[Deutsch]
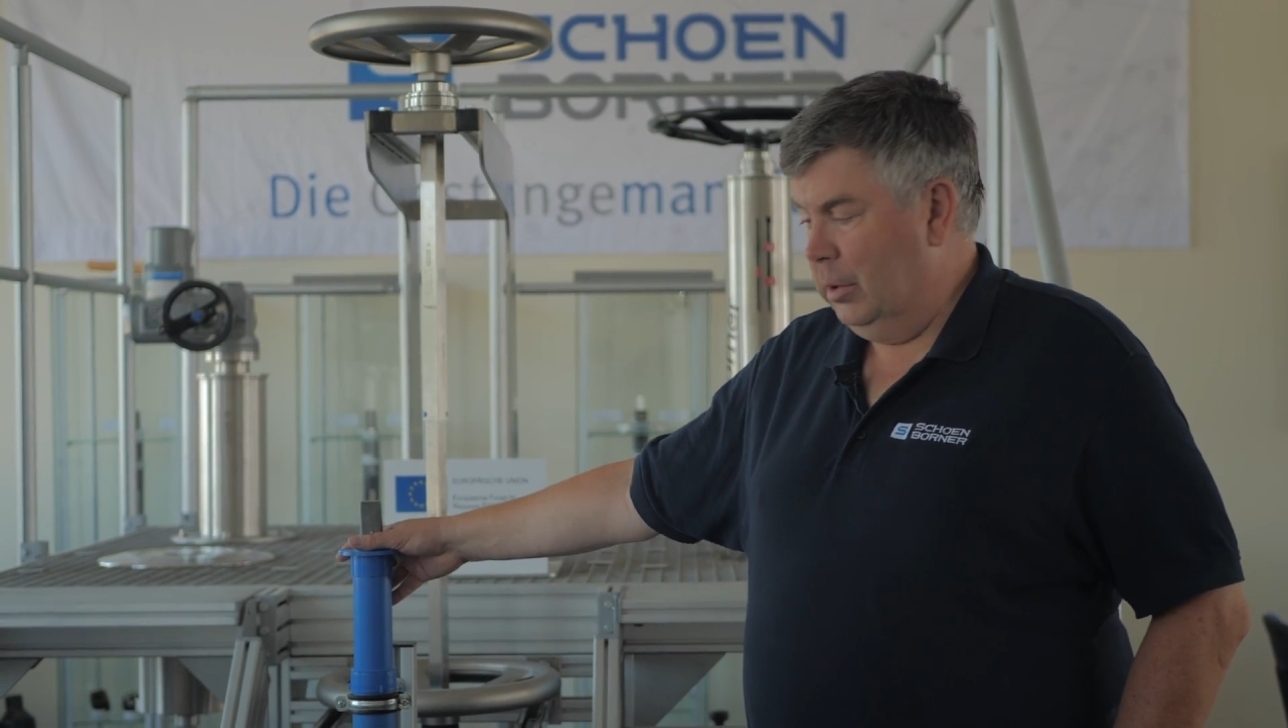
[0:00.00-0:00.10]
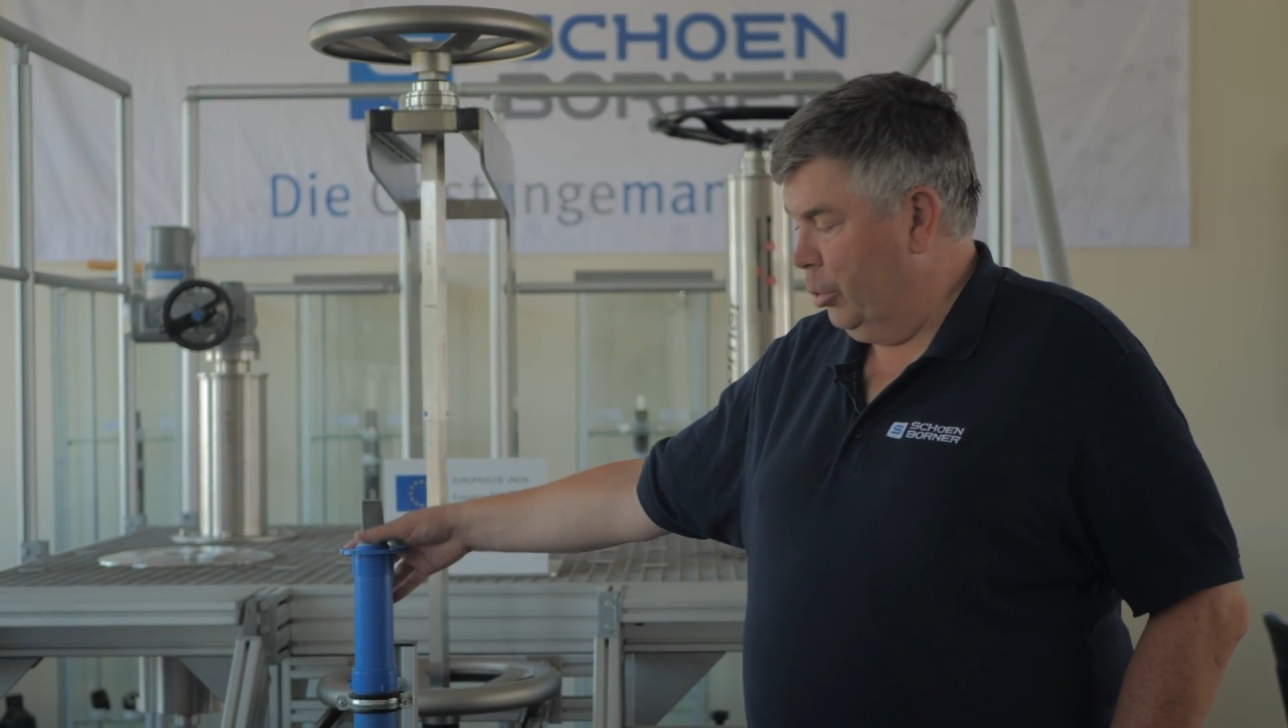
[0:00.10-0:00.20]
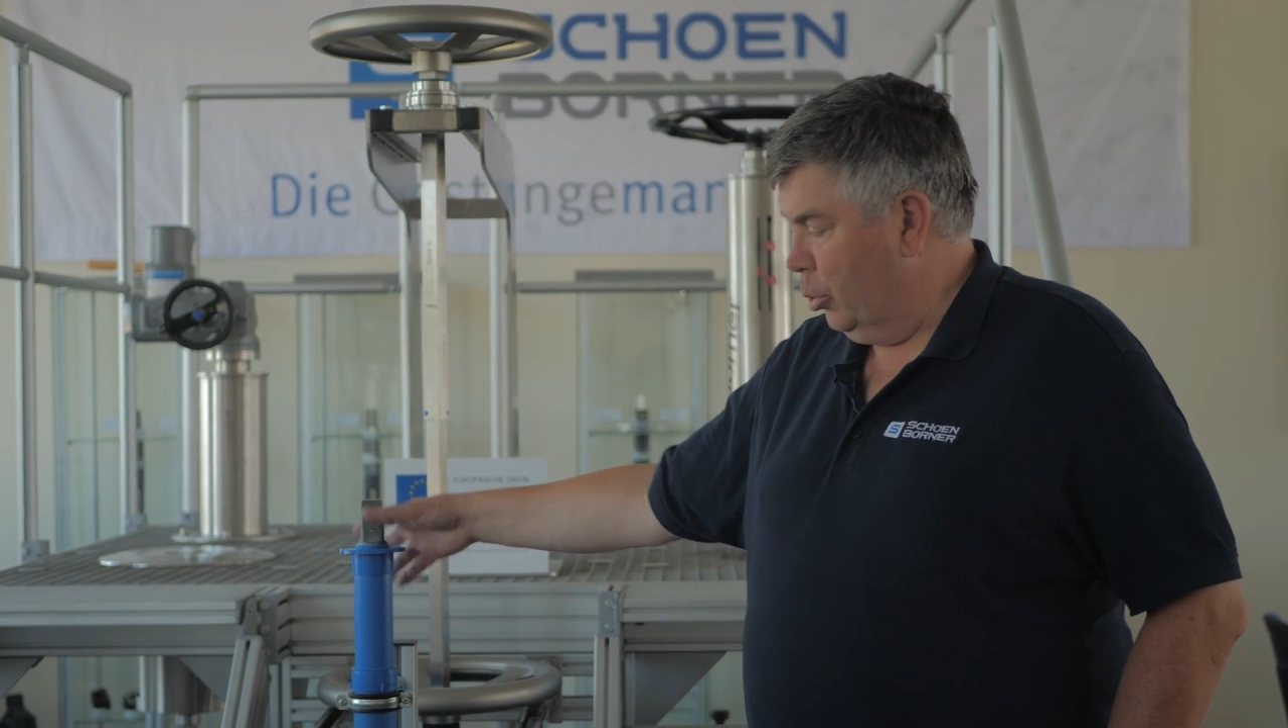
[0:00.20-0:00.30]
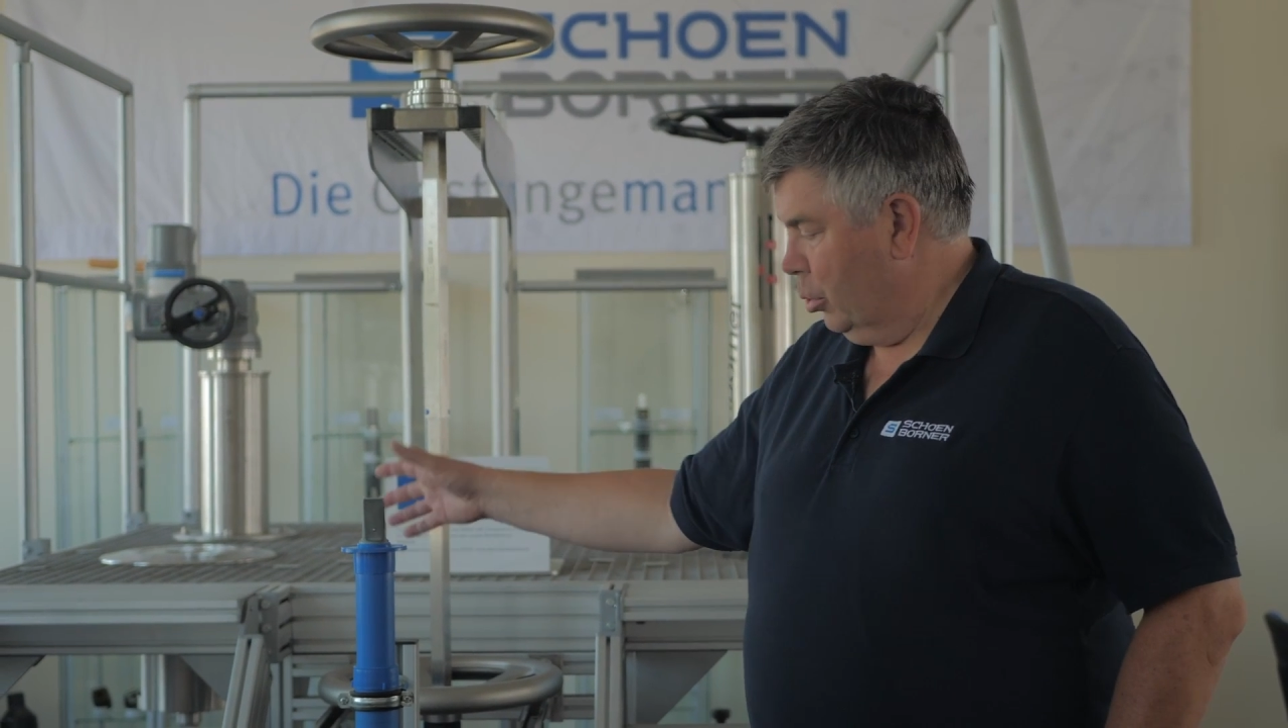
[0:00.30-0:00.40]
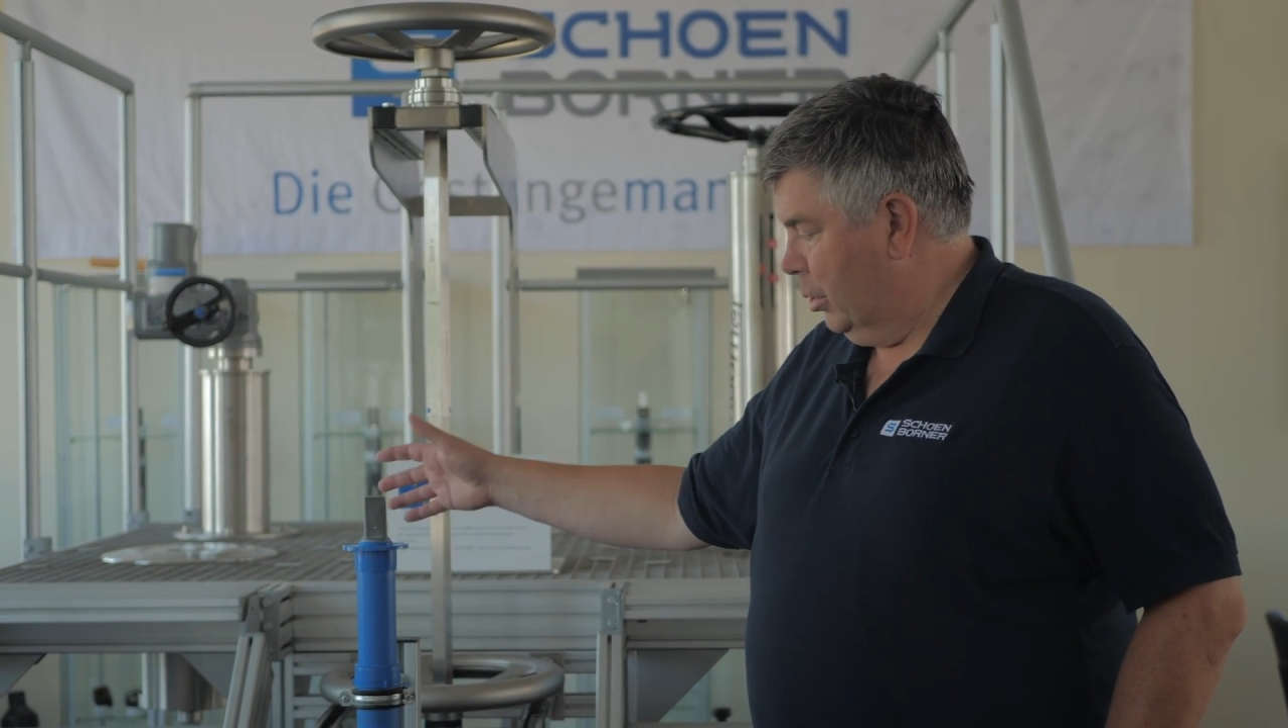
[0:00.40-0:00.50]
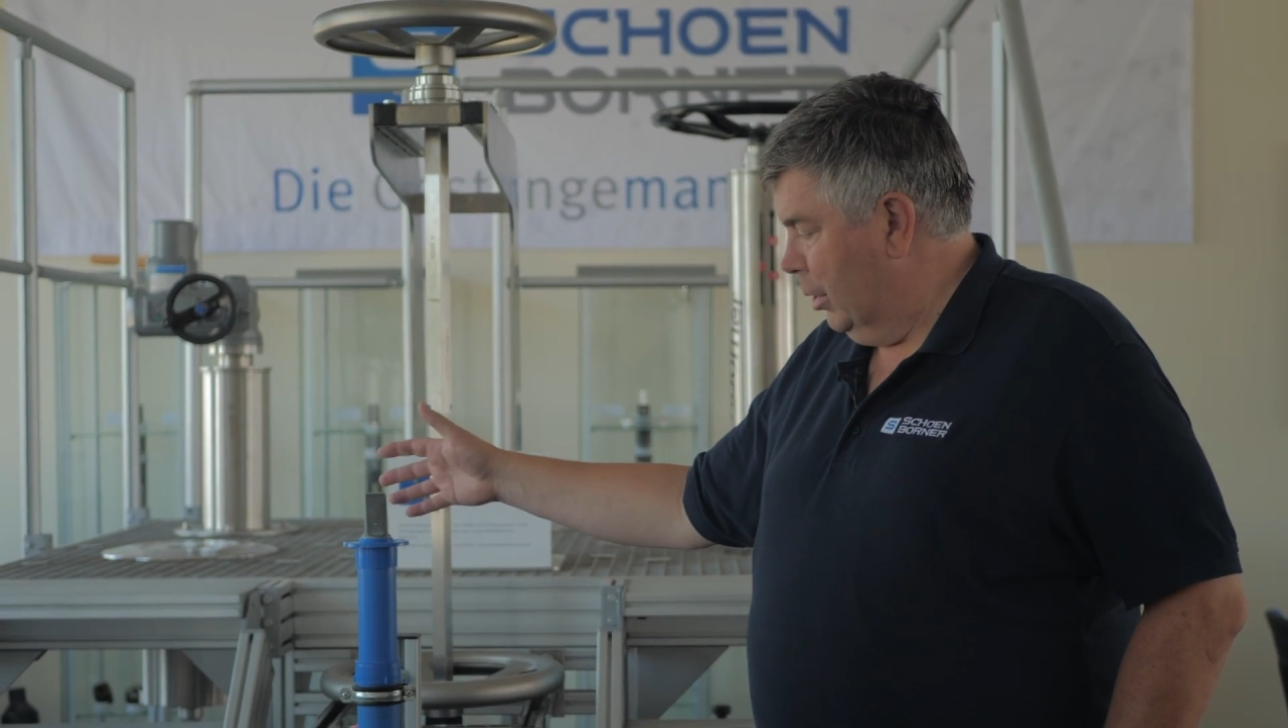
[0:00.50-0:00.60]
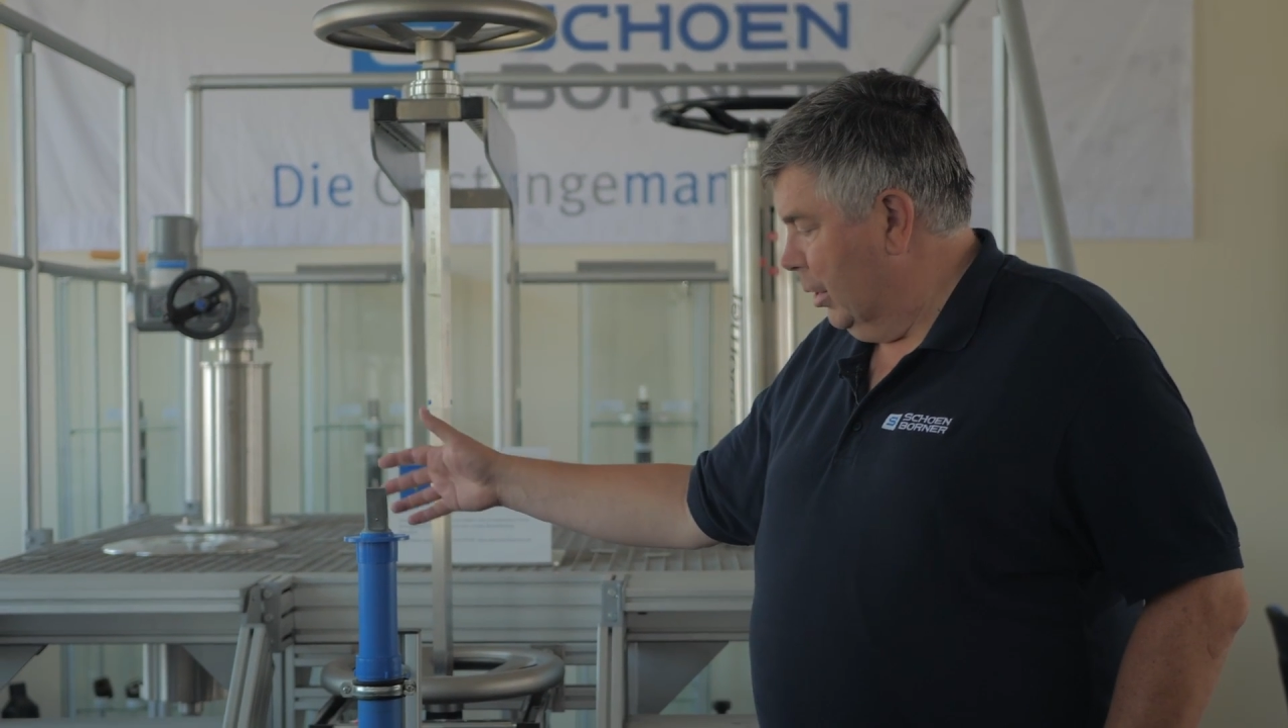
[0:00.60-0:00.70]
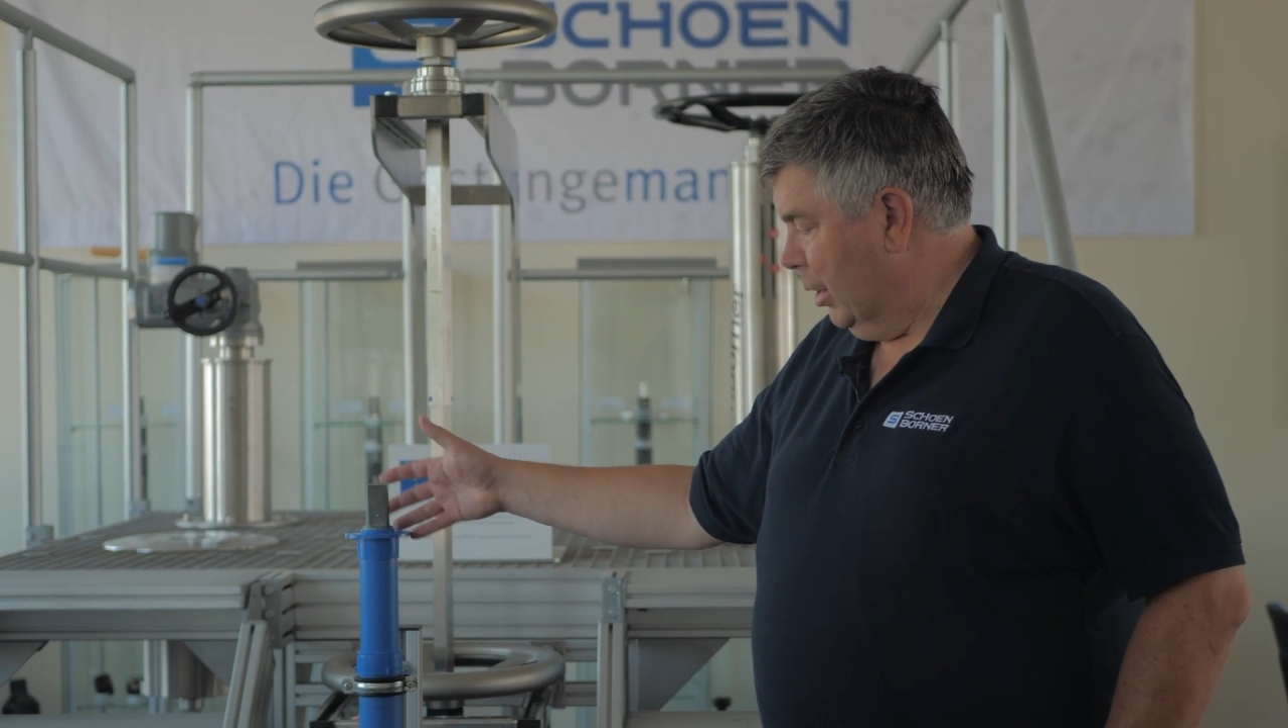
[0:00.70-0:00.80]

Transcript: Produkt die